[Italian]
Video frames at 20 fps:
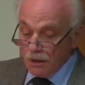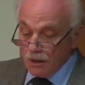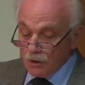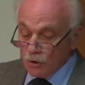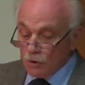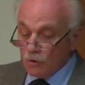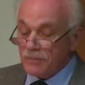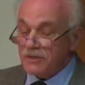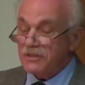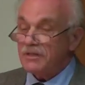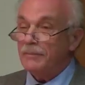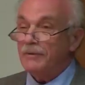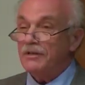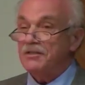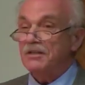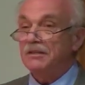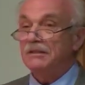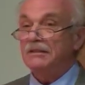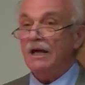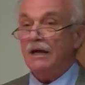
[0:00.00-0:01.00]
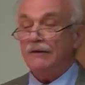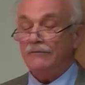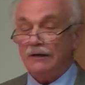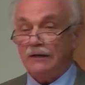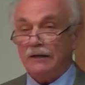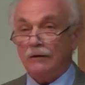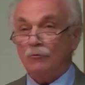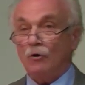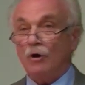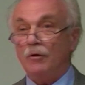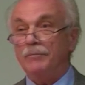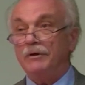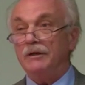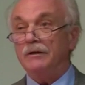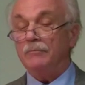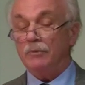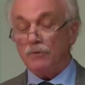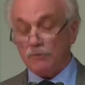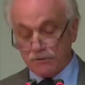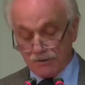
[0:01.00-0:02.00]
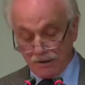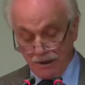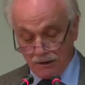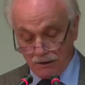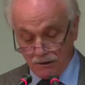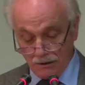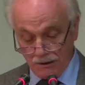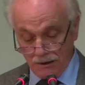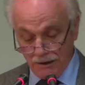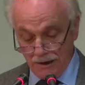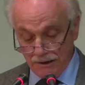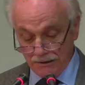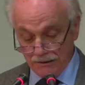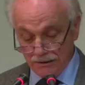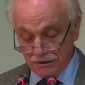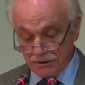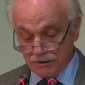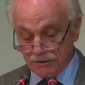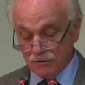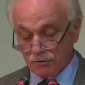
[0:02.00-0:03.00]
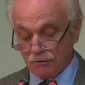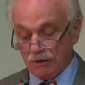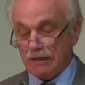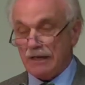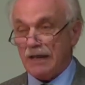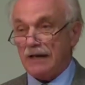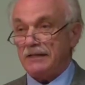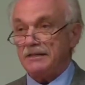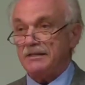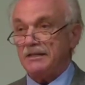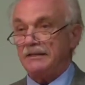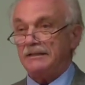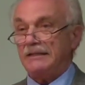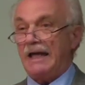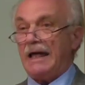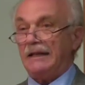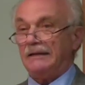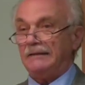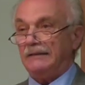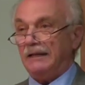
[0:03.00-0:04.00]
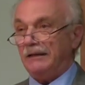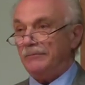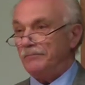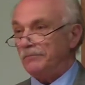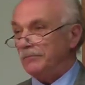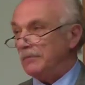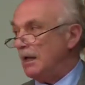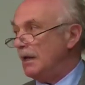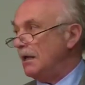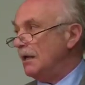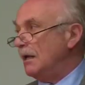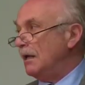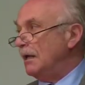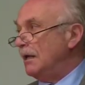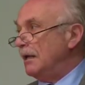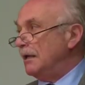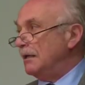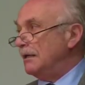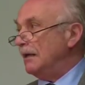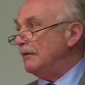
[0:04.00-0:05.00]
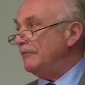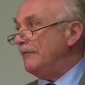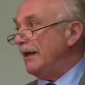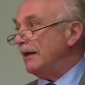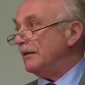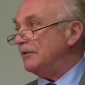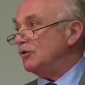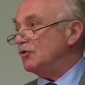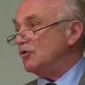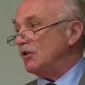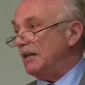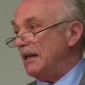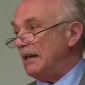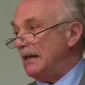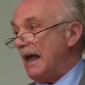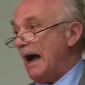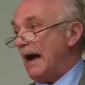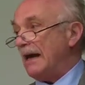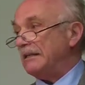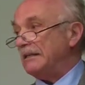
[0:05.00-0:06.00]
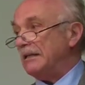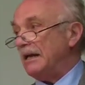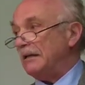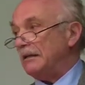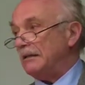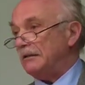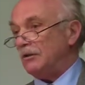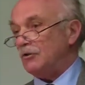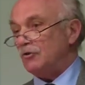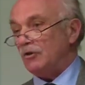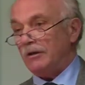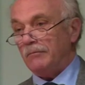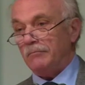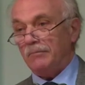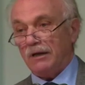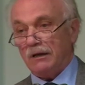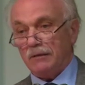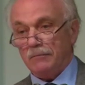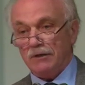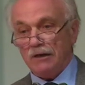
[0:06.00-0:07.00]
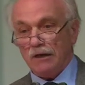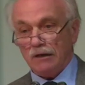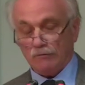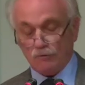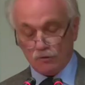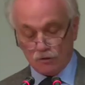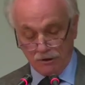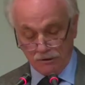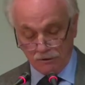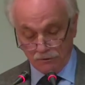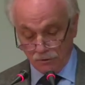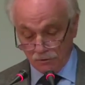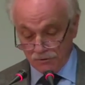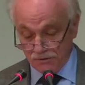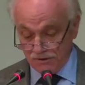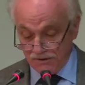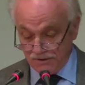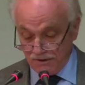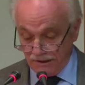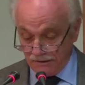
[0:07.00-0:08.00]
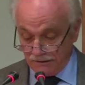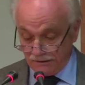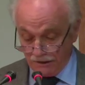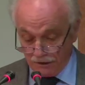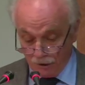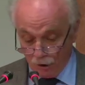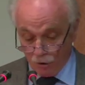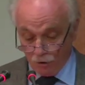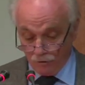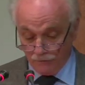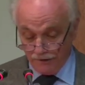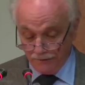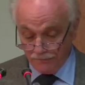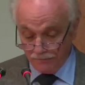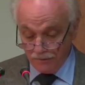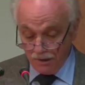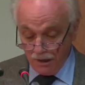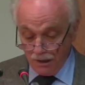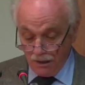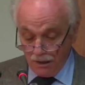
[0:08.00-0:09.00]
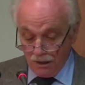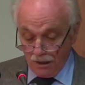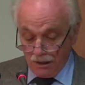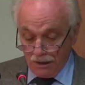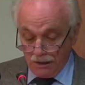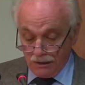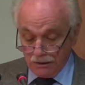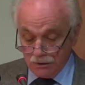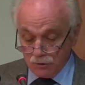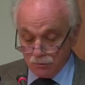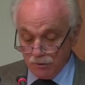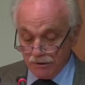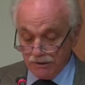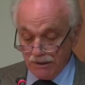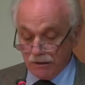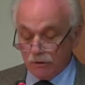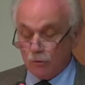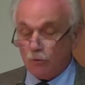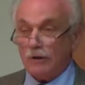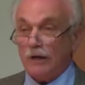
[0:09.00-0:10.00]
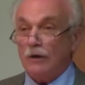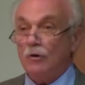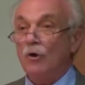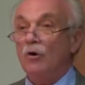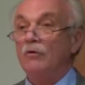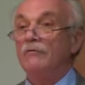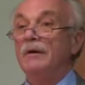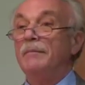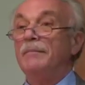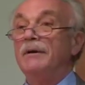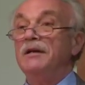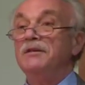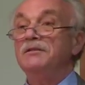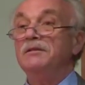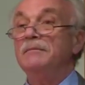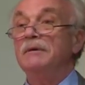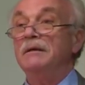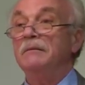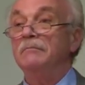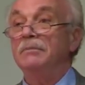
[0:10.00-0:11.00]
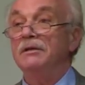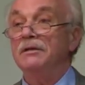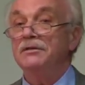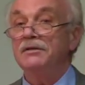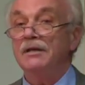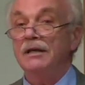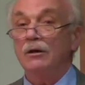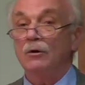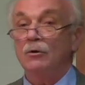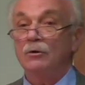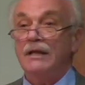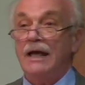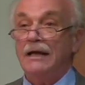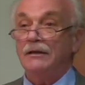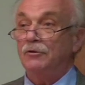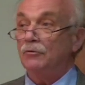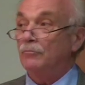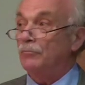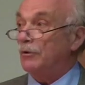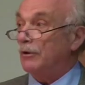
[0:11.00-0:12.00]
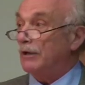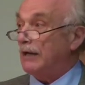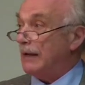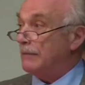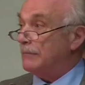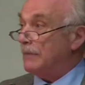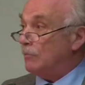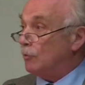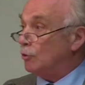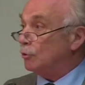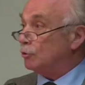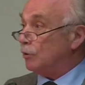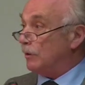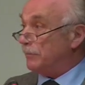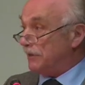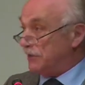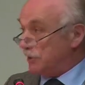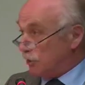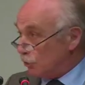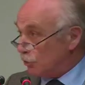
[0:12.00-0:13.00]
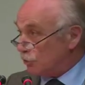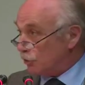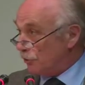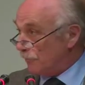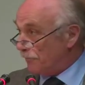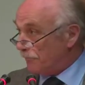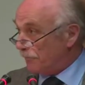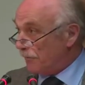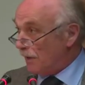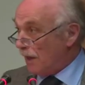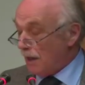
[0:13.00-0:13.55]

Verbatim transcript: Come si presentava l'Europa di Bruxelles all'inizio degli anni 70? Nel vertice dell'AIA nel dicembre del 1969 i suoi allora nove Paesi membri si erano dati un programma molto ambizioso.